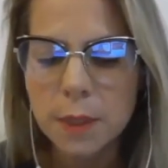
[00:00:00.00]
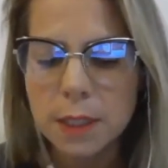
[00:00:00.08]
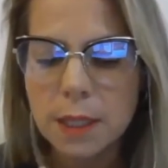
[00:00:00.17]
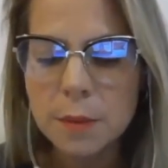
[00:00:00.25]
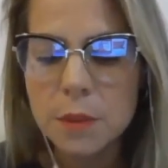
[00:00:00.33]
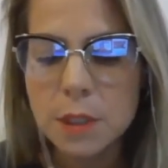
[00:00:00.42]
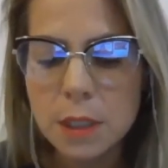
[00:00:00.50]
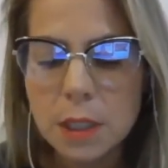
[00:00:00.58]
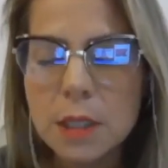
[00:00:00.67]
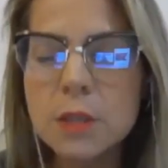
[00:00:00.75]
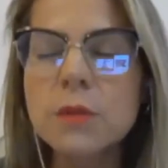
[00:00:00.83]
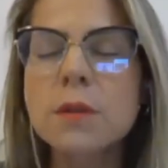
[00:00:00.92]
para darmos
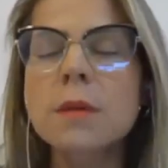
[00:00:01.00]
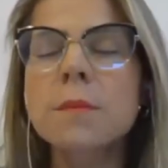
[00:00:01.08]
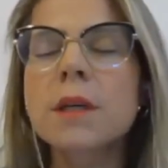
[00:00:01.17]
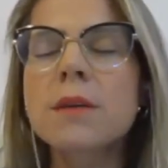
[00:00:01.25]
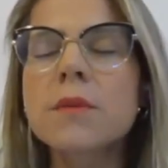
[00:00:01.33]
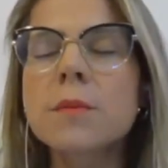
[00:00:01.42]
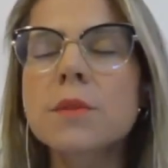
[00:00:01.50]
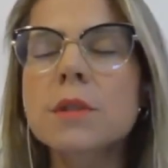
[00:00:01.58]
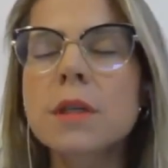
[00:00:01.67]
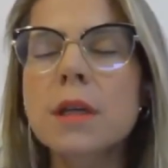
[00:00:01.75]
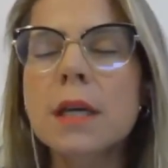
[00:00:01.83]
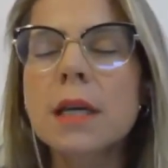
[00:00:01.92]
início, também
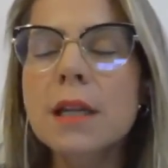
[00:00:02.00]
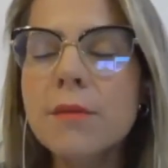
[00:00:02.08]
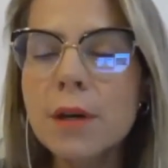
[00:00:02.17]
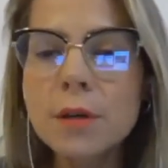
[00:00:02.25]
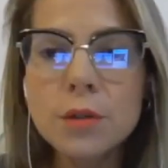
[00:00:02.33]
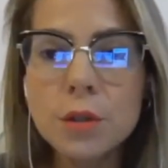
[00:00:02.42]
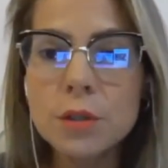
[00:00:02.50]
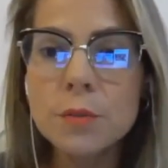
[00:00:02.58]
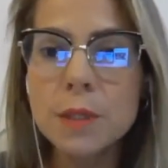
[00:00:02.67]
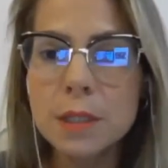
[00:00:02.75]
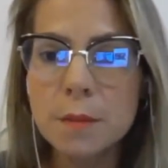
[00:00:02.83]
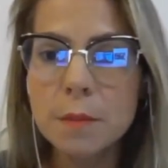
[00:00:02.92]
vamos elevar os nossos
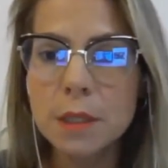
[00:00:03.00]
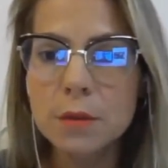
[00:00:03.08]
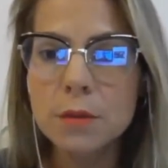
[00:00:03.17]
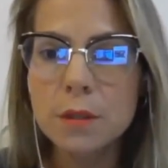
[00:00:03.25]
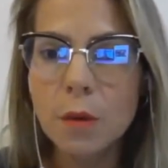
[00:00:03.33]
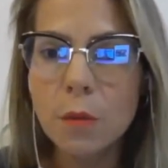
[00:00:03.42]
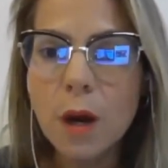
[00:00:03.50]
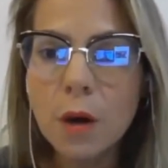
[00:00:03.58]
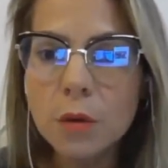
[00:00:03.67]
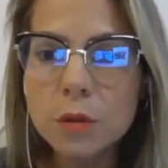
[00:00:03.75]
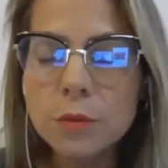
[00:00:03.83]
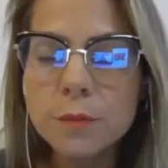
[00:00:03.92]
pensamentos ao
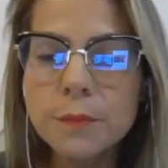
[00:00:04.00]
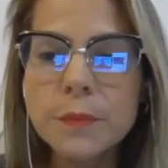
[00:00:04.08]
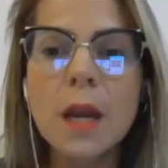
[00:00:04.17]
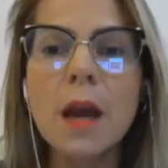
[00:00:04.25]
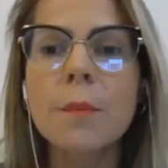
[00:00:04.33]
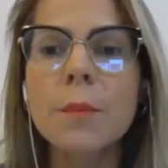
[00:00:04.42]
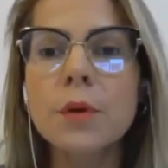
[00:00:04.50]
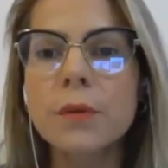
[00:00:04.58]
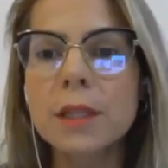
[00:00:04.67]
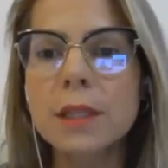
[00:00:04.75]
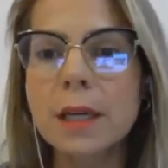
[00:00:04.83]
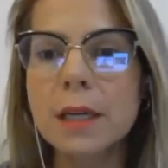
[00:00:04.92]
alto,
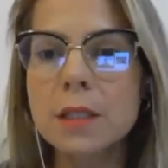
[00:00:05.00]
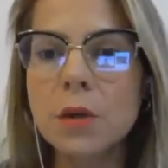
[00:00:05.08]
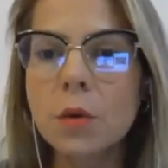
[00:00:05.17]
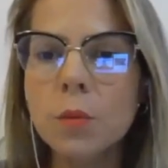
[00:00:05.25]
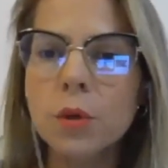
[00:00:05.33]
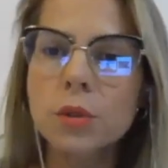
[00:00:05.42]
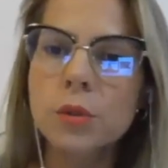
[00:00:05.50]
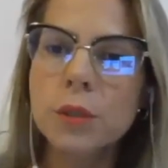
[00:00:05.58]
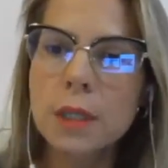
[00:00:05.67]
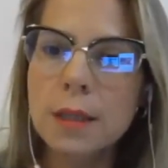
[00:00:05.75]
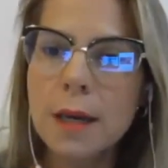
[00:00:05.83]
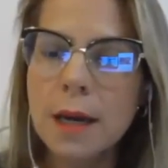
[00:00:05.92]
aproveitar essa
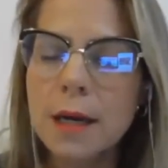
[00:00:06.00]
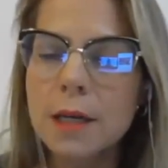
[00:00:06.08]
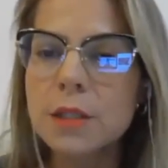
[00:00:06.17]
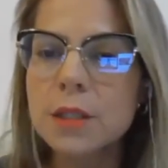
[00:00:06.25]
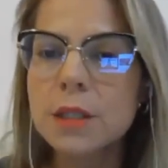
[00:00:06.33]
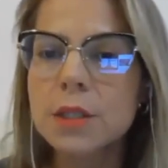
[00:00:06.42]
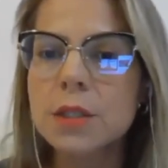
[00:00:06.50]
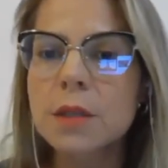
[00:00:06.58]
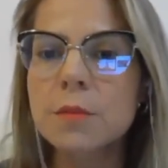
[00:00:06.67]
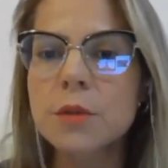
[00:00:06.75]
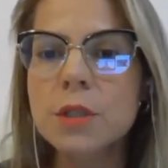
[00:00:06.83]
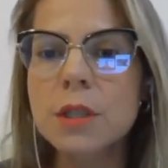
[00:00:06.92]
oportunidade que
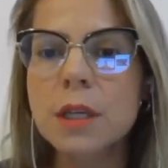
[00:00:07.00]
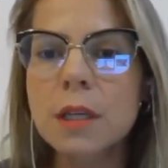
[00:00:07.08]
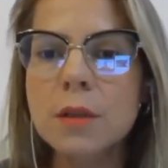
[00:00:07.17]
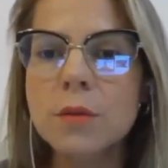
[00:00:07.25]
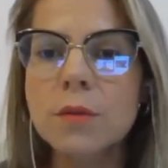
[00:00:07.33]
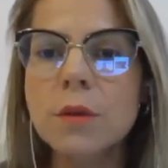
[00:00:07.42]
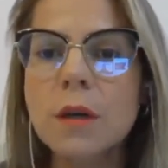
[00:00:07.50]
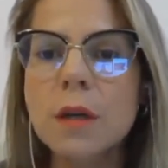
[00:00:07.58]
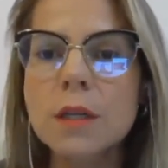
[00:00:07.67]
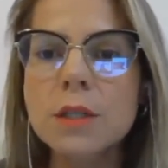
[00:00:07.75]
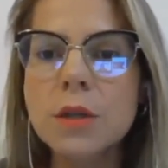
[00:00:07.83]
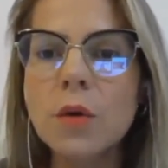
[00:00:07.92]
estamos tendo
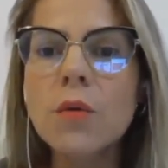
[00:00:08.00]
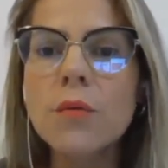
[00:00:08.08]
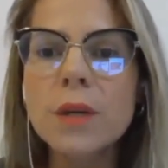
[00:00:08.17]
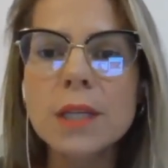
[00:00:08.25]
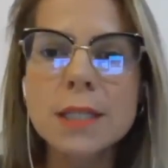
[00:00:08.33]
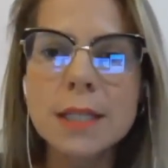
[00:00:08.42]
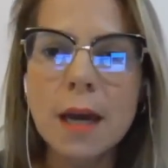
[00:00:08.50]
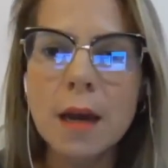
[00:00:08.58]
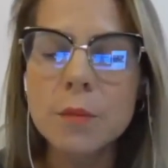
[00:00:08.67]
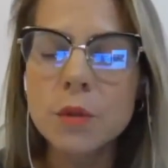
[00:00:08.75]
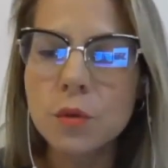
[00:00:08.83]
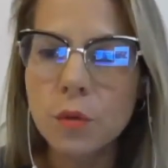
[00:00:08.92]
de
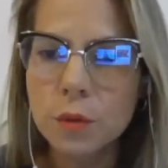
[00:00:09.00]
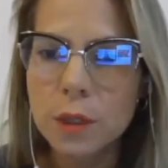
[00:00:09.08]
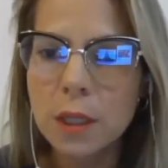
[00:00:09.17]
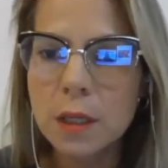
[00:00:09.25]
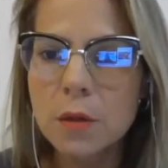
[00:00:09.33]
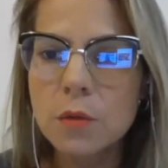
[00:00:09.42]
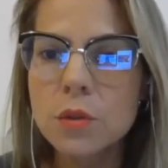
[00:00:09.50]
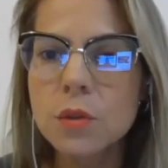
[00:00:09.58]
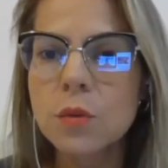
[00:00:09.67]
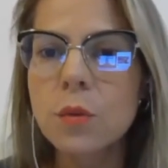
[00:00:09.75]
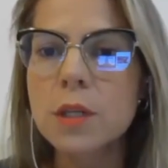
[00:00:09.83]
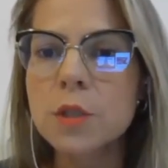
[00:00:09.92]
conversarmos com
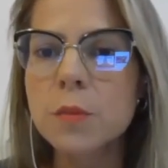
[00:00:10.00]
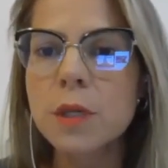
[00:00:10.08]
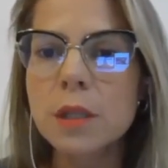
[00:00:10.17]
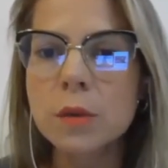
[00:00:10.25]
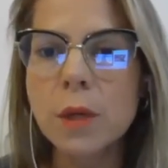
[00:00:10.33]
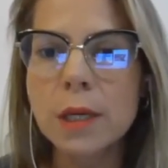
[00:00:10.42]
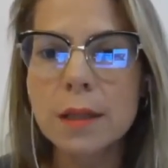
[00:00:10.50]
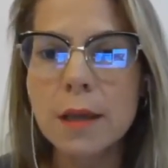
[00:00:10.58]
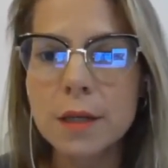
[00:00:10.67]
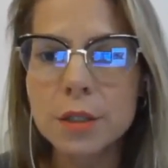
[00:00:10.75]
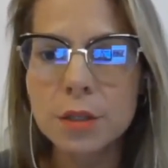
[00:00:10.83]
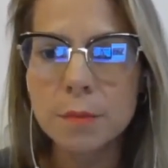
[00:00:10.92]
Deus, com a
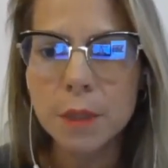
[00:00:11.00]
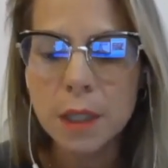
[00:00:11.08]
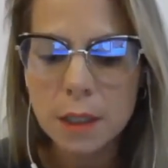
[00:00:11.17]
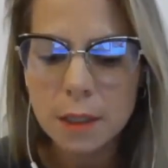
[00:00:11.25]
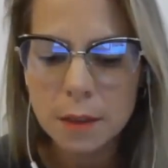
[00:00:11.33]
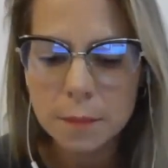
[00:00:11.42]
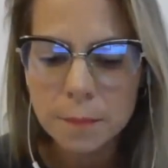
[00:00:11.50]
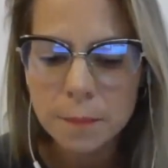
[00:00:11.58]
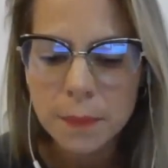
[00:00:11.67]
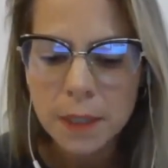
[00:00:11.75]
espiritualidade amiga,